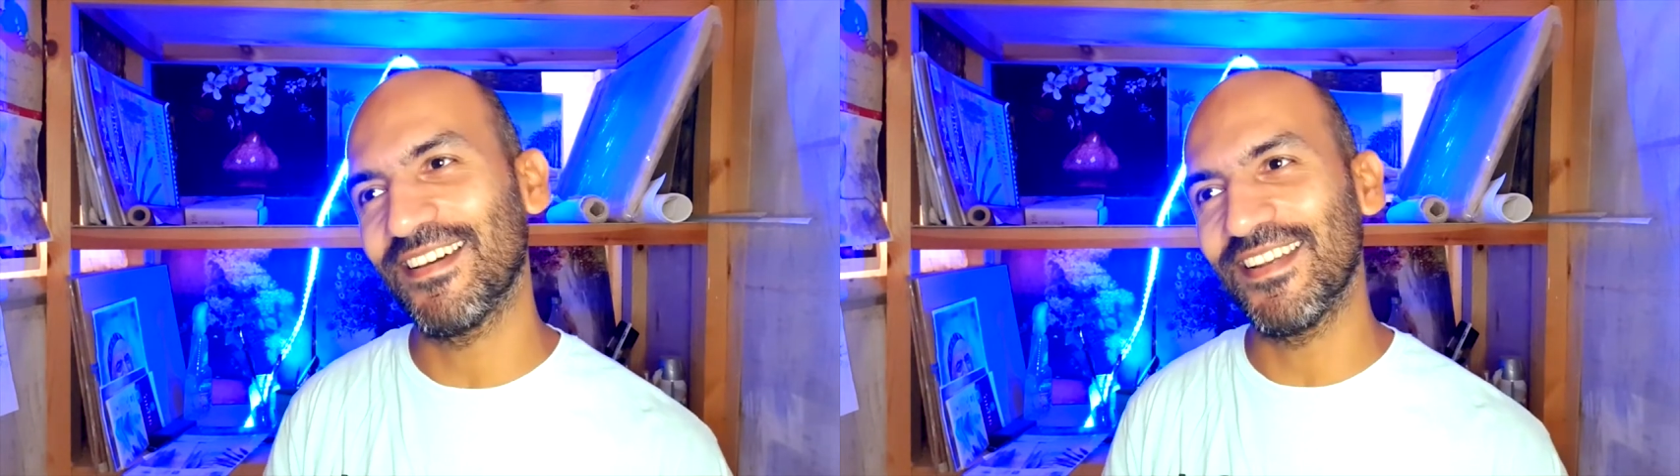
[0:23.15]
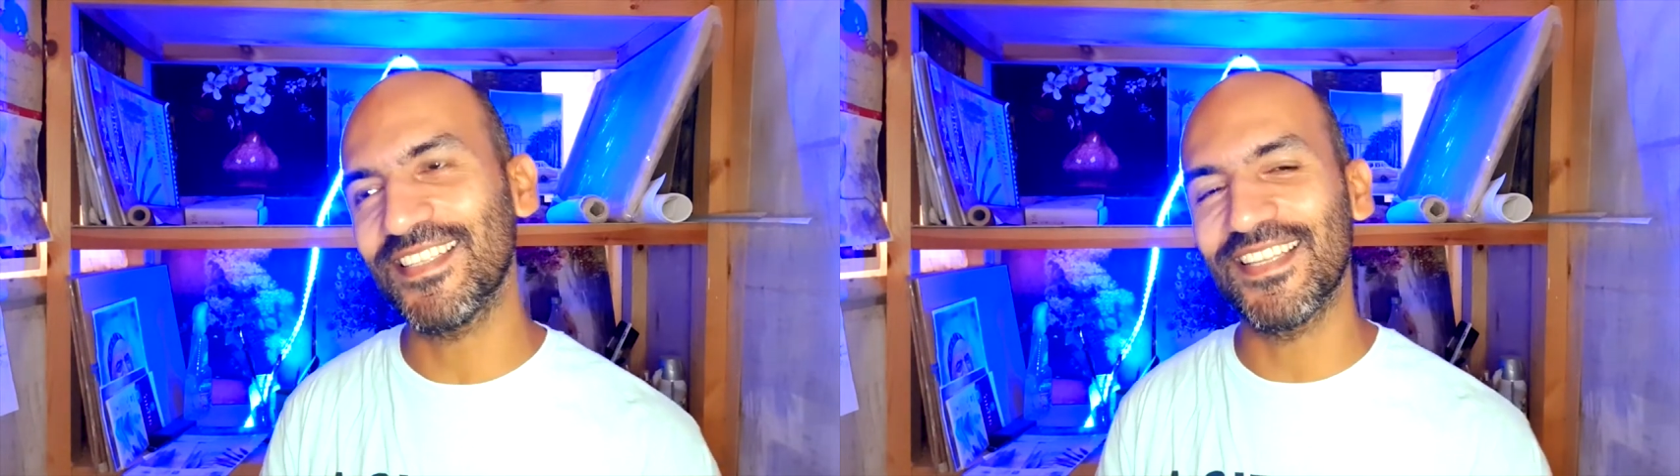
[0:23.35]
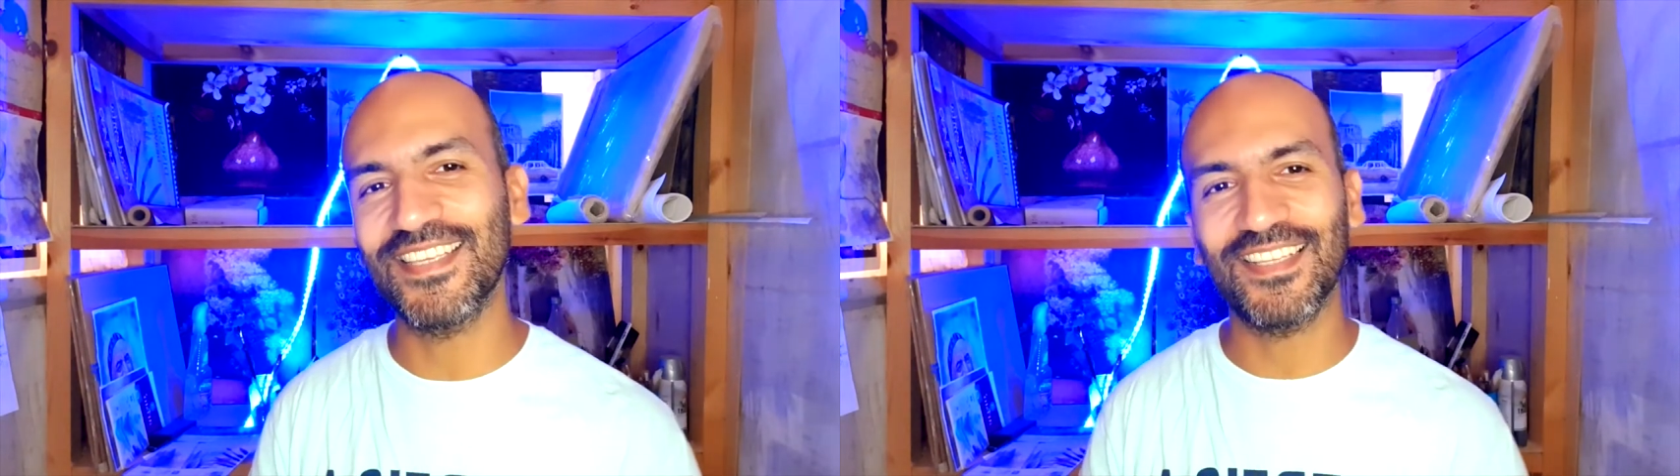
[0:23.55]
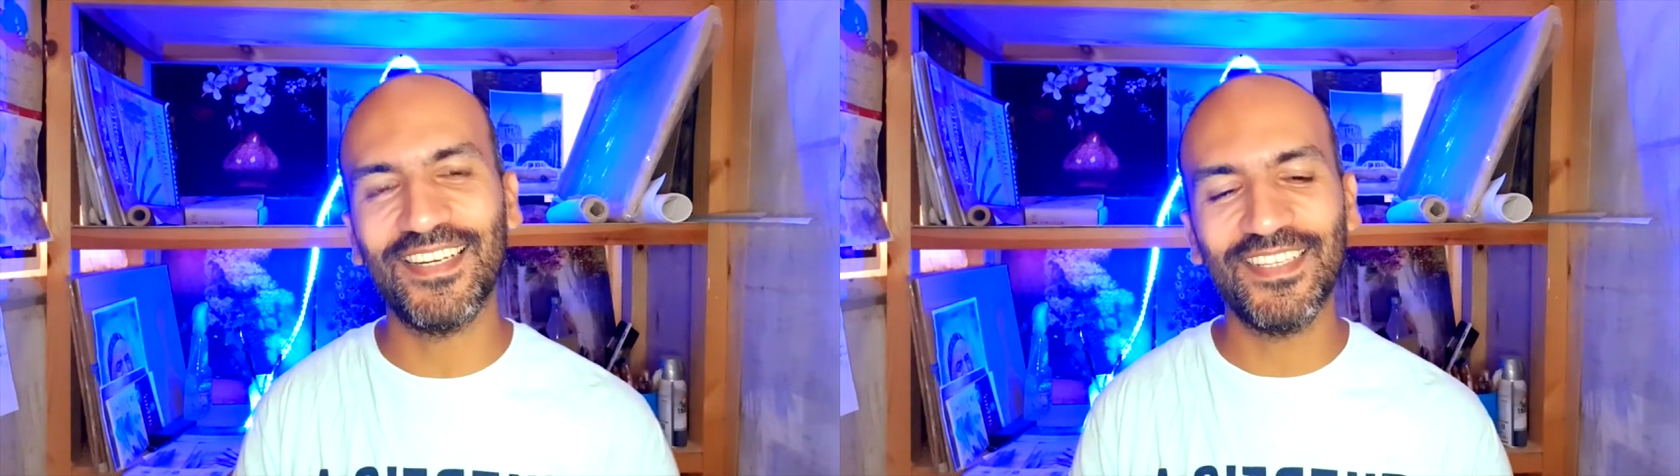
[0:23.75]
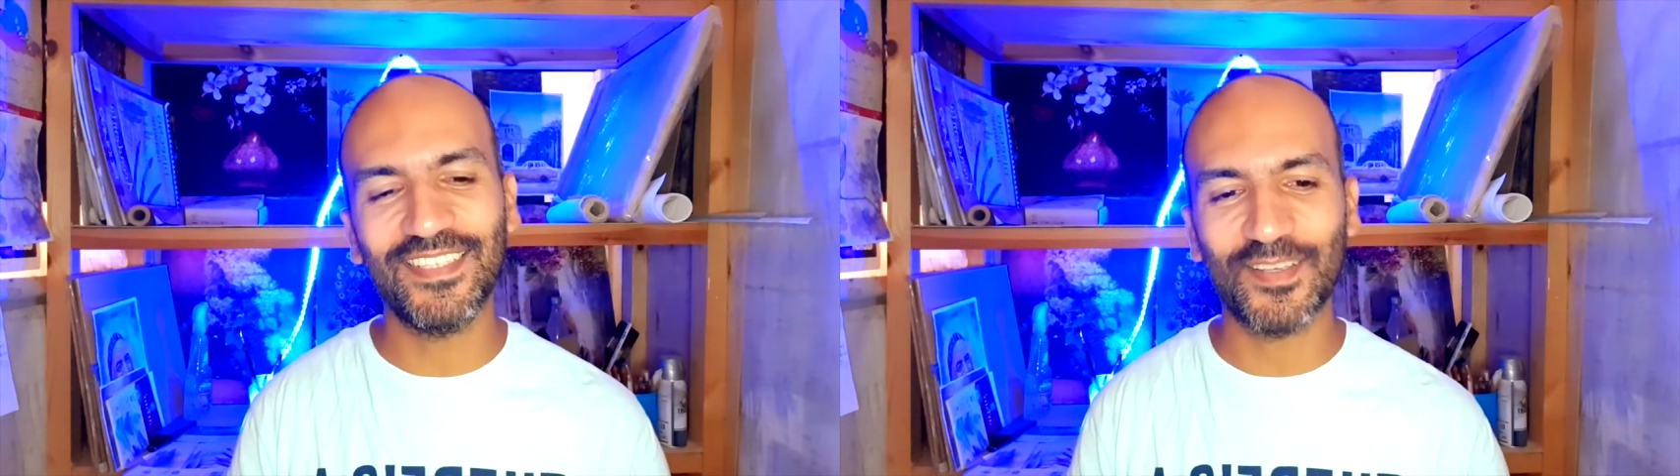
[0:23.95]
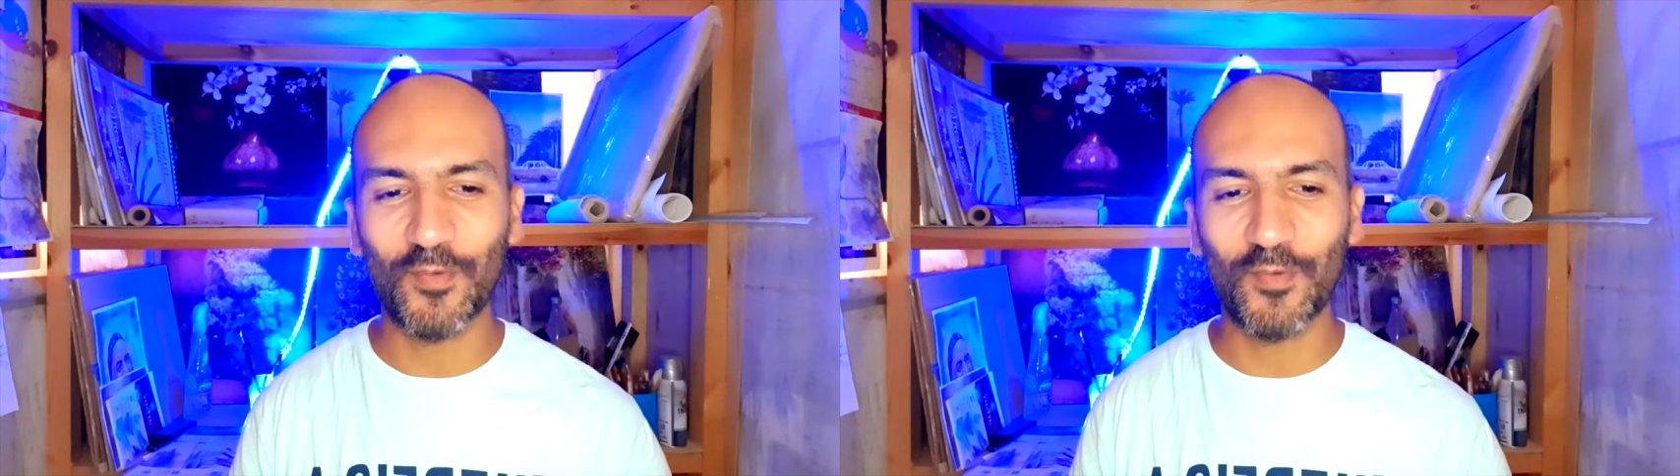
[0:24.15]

خلاص النتيجة طلعت